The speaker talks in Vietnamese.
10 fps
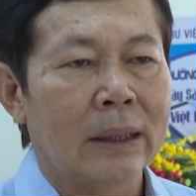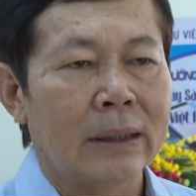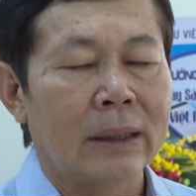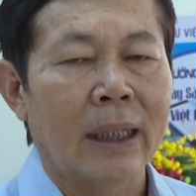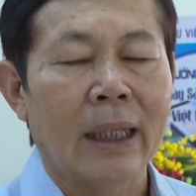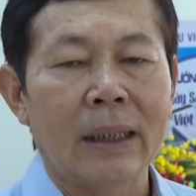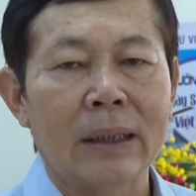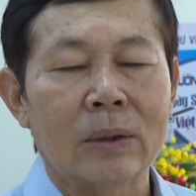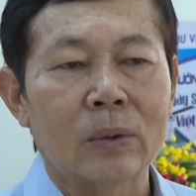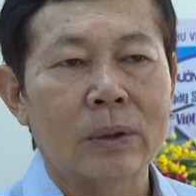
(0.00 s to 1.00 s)
Thứ hai
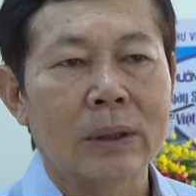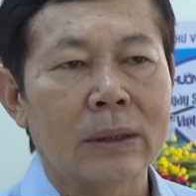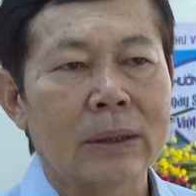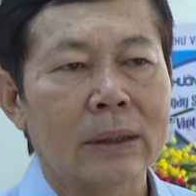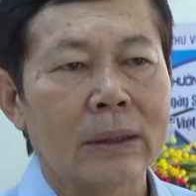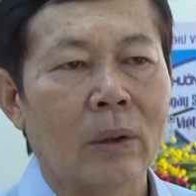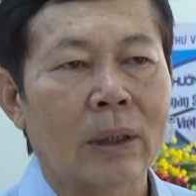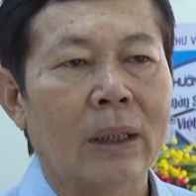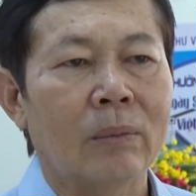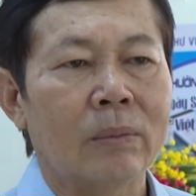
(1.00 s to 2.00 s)
là tổ chức cái
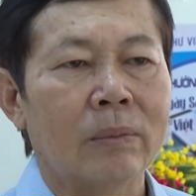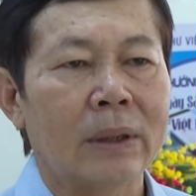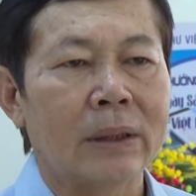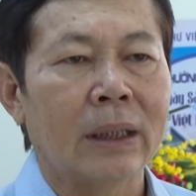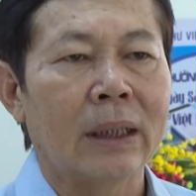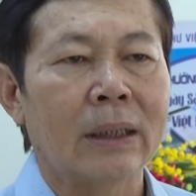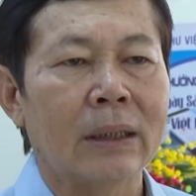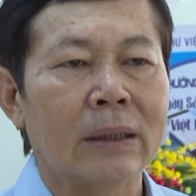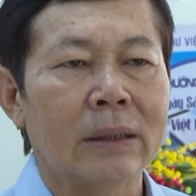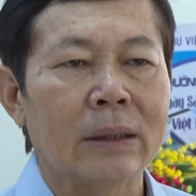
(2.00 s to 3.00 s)
hoạt động mà xe
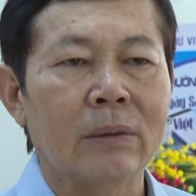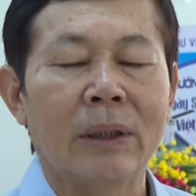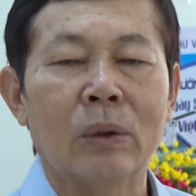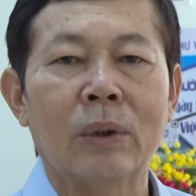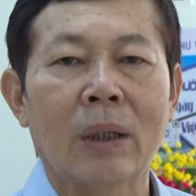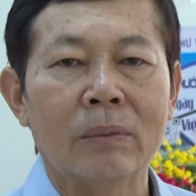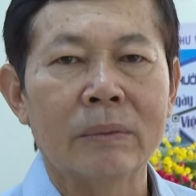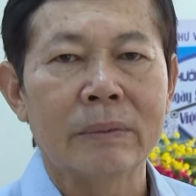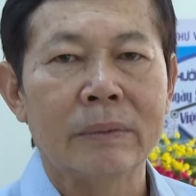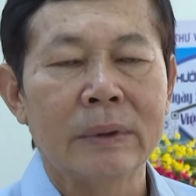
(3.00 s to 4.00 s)
thư viện lưu động.
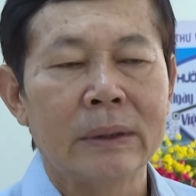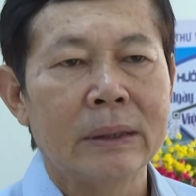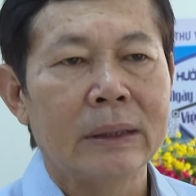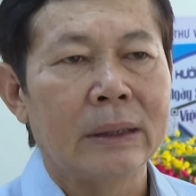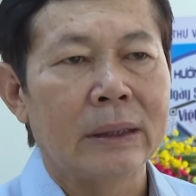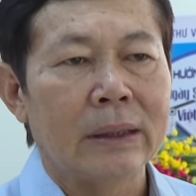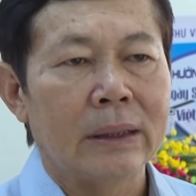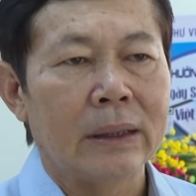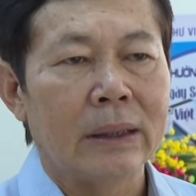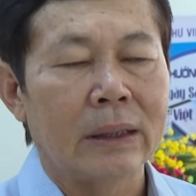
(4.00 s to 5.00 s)

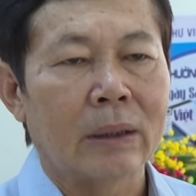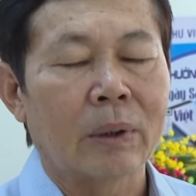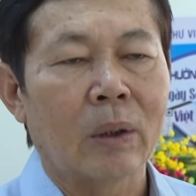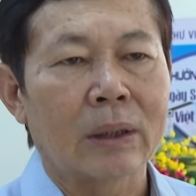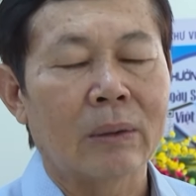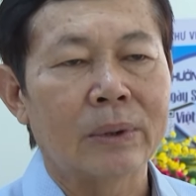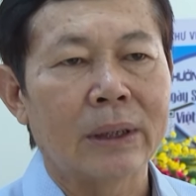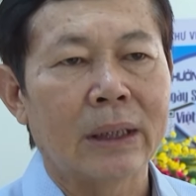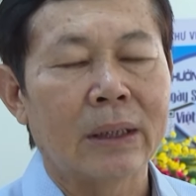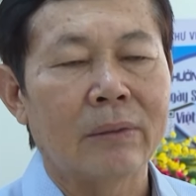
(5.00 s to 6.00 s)
Thì trong cái hoạt động
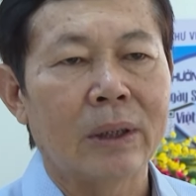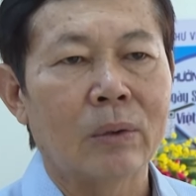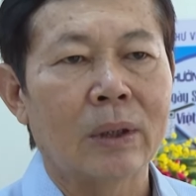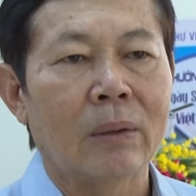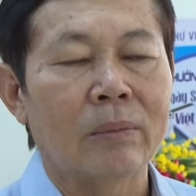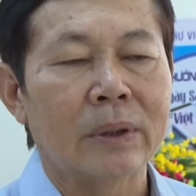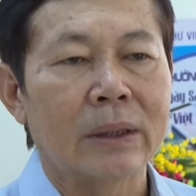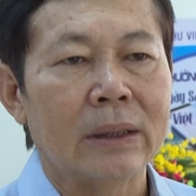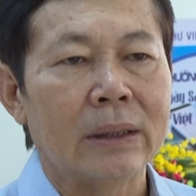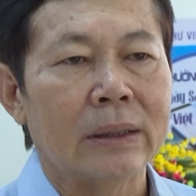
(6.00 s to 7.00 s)
xe thư viện lưu động
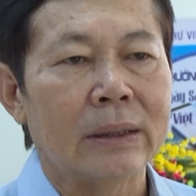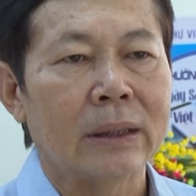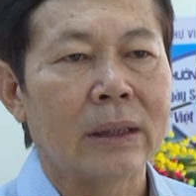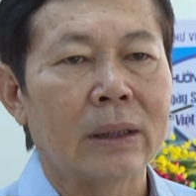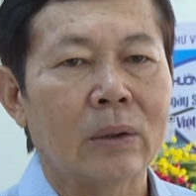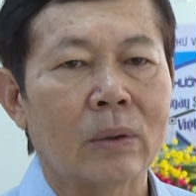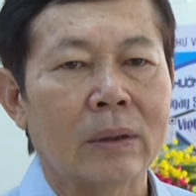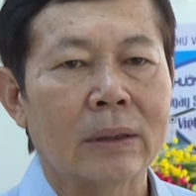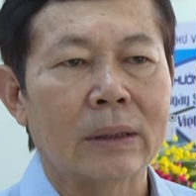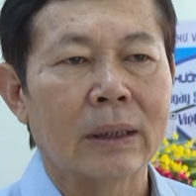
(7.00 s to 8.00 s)
thì tỉnh Ninh
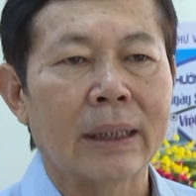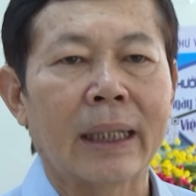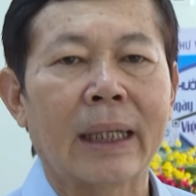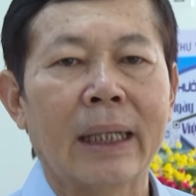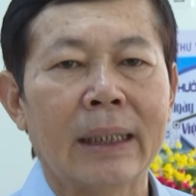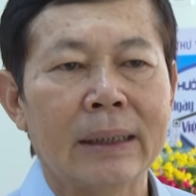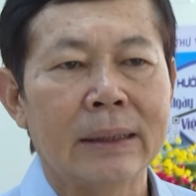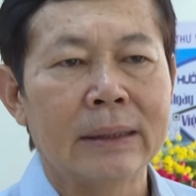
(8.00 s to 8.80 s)
Thuận có đăng cai